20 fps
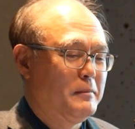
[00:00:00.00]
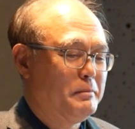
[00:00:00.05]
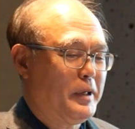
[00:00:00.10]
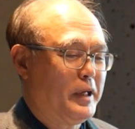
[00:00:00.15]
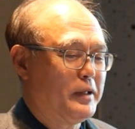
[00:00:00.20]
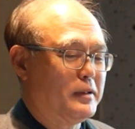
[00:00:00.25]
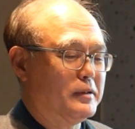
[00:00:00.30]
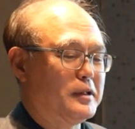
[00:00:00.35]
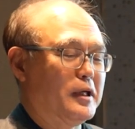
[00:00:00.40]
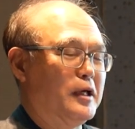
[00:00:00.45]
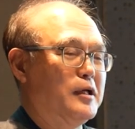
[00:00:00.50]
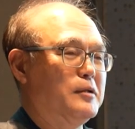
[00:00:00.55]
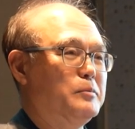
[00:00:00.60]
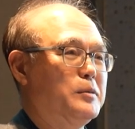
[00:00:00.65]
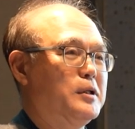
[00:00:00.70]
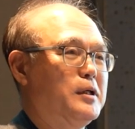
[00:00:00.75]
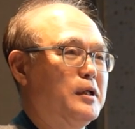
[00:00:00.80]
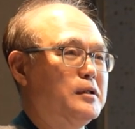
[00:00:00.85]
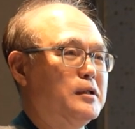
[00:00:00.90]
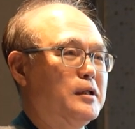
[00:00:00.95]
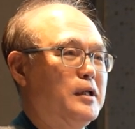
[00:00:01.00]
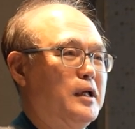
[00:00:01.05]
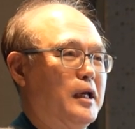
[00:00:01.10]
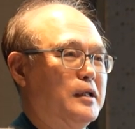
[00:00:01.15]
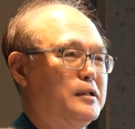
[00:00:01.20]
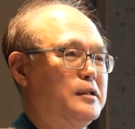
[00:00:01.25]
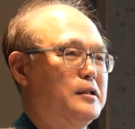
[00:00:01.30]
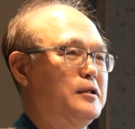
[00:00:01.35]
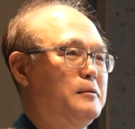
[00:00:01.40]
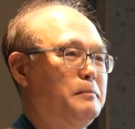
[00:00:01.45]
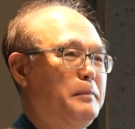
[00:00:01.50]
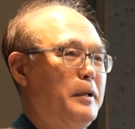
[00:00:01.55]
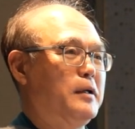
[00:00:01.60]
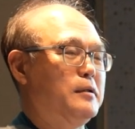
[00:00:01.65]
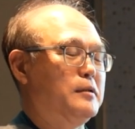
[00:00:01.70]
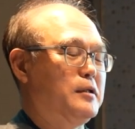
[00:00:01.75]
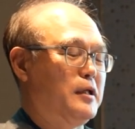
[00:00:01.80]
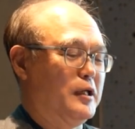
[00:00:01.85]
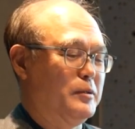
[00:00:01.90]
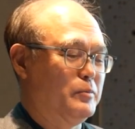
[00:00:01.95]
패러다임이라는 게 SE
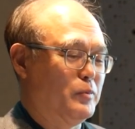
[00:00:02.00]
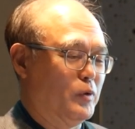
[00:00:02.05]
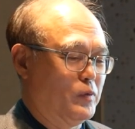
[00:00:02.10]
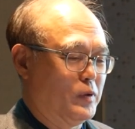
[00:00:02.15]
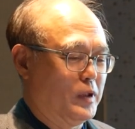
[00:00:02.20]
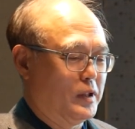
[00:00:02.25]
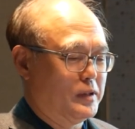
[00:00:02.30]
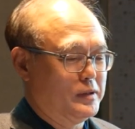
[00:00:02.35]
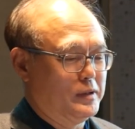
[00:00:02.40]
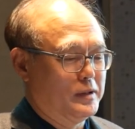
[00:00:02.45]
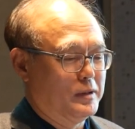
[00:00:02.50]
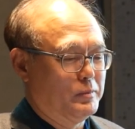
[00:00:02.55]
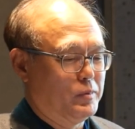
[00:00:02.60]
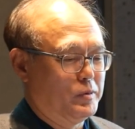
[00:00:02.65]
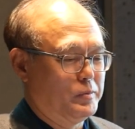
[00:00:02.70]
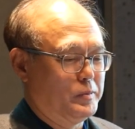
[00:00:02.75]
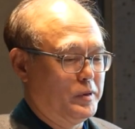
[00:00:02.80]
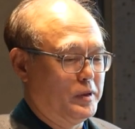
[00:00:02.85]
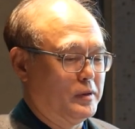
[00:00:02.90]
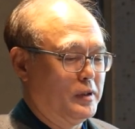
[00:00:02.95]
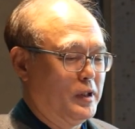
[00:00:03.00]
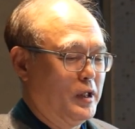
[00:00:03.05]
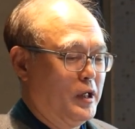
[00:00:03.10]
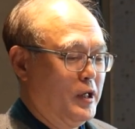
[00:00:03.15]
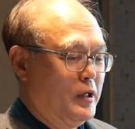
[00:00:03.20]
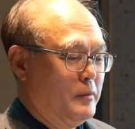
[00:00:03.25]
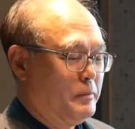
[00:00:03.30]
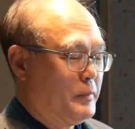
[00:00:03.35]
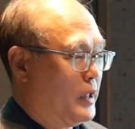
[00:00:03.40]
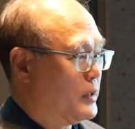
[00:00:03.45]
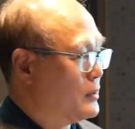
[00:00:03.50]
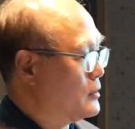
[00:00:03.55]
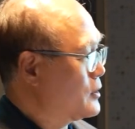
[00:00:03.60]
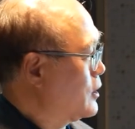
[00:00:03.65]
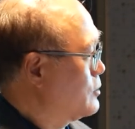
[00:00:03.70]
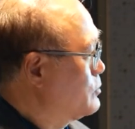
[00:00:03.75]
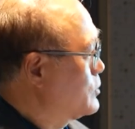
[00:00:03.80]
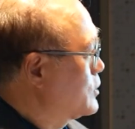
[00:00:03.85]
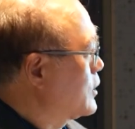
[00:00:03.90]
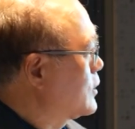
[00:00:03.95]
패러다임 뭔가를 보면
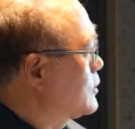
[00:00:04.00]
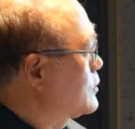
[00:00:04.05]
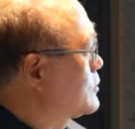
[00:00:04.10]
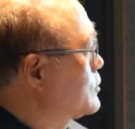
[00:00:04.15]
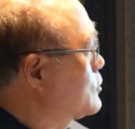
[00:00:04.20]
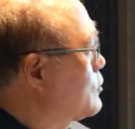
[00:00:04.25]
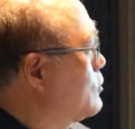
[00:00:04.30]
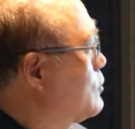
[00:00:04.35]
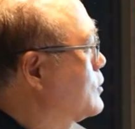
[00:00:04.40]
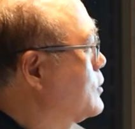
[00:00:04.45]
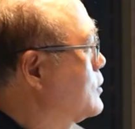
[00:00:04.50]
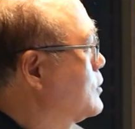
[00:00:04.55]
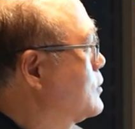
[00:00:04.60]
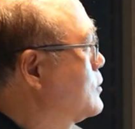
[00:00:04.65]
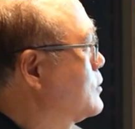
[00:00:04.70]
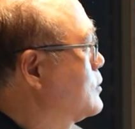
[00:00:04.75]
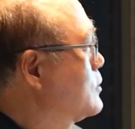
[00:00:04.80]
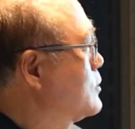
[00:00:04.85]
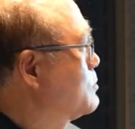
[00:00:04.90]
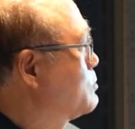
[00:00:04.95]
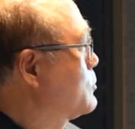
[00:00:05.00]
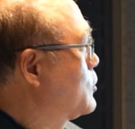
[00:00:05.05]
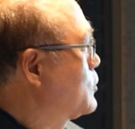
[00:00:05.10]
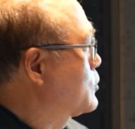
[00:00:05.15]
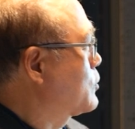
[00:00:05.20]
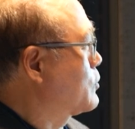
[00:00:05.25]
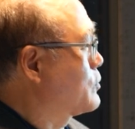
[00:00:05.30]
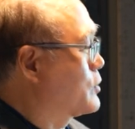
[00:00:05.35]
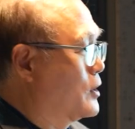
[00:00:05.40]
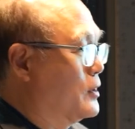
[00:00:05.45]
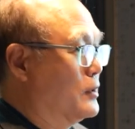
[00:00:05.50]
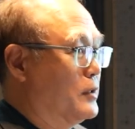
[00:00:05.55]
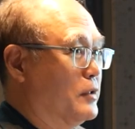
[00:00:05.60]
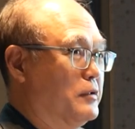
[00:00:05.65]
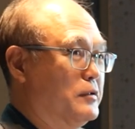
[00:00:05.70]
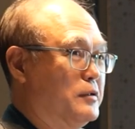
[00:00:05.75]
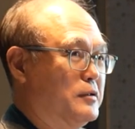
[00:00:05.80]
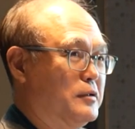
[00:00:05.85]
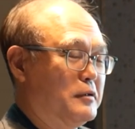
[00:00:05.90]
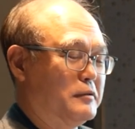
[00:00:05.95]
패러다임이라는 정의는 뭐 저렇게
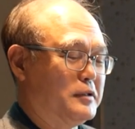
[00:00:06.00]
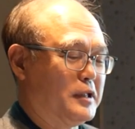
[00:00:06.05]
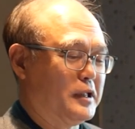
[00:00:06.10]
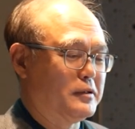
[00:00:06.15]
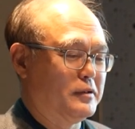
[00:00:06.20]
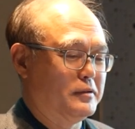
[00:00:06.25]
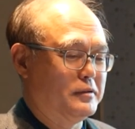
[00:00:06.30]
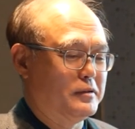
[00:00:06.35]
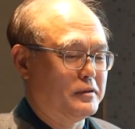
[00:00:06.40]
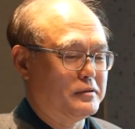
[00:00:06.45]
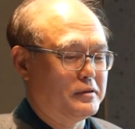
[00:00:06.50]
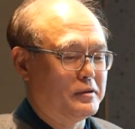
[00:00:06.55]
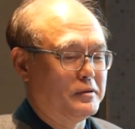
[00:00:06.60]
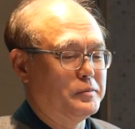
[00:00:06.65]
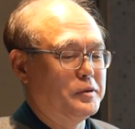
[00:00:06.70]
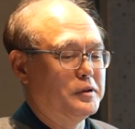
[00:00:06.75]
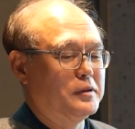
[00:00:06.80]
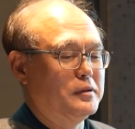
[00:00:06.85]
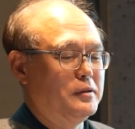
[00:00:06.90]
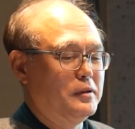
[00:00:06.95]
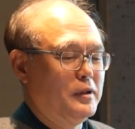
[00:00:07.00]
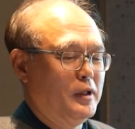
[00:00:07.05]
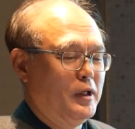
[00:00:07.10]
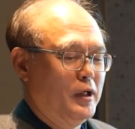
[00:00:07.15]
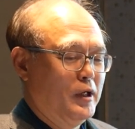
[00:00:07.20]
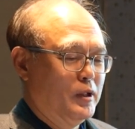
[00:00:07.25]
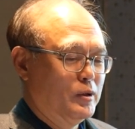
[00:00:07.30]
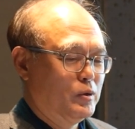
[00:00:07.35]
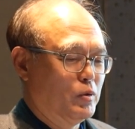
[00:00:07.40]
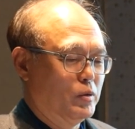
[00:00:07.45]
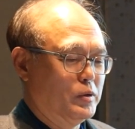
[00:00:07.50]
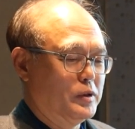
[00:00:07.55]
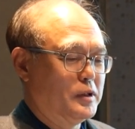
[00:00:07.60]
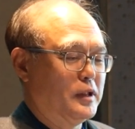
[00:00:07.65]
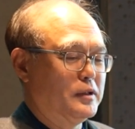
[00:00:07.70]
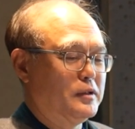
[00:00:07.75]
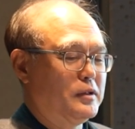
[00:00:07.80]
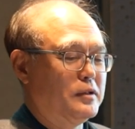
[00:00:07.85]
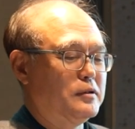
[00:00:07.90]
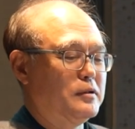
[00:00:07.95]
되어 있더라고 사전적 점의는
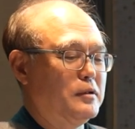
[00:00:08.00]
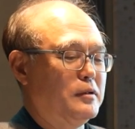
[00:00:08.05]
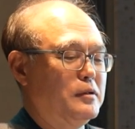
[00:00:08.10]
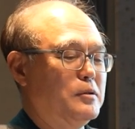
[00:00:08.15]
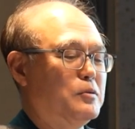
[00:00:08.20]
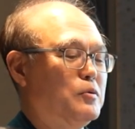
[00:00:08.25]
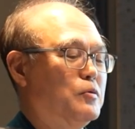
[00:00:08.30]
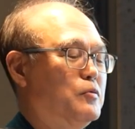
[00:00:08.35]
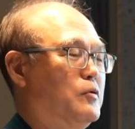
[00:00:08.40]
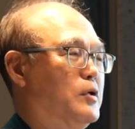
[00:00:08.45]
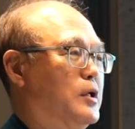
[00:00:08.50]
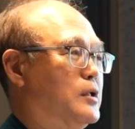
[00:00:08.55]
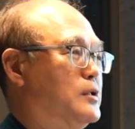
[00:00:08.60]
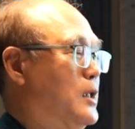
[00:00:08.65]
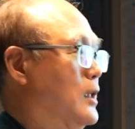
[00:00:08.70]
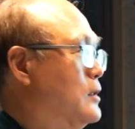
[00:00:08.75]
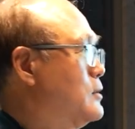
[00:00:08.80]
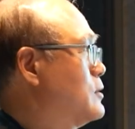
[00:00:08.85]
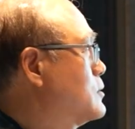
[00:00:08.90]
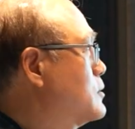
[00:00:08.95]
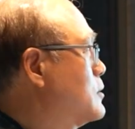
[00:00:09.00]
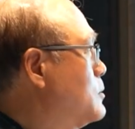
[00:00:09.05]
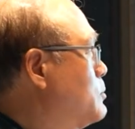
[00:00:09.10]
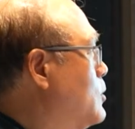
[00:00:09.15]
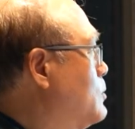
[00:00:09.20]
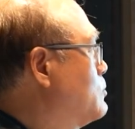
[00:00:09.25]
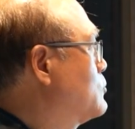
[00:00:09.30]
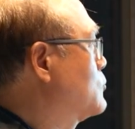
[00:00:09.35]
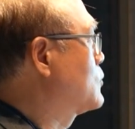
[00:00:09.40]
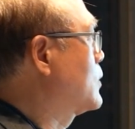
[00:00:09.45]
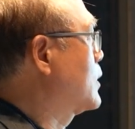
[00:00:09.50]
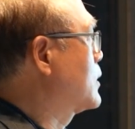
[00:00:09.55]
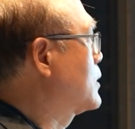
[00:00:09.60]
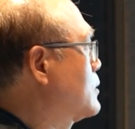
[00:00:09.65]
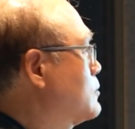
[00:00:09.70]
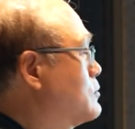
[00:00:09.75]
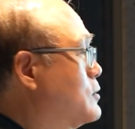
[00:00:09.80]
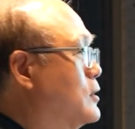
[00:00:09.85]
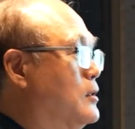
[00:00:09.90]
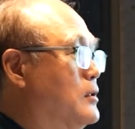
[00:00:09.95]
동일한 특성을 공유하는 엔터티
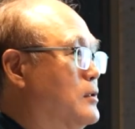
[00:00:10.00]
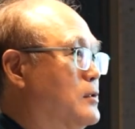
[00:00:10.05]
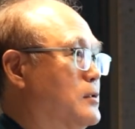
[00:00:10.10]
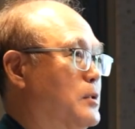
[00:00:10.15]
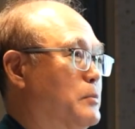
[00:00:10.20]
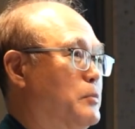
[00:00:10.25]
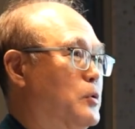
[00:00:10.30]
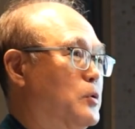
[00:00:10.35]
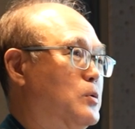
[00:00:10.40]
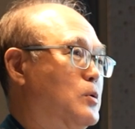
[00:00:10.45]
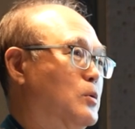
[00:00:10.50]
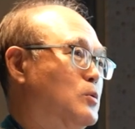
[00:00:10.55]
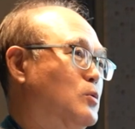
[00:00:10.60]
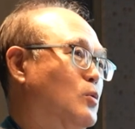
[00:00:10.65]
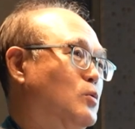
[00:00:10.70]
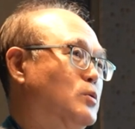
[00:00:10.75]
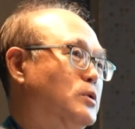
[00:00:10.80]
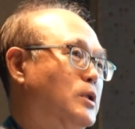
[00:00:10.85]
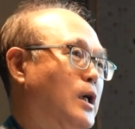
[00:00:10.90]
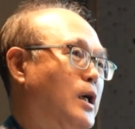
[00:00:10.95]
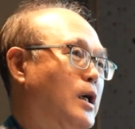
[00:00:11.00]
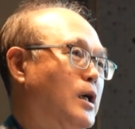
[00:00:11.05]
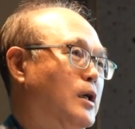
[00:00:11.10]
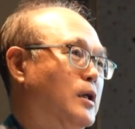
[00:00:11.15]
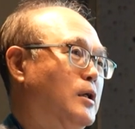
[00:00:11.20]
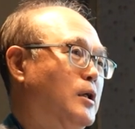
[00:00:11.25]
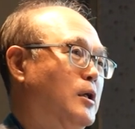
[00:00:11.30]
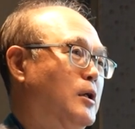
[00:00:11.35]
범주다라고 되어 있는데 보통 통상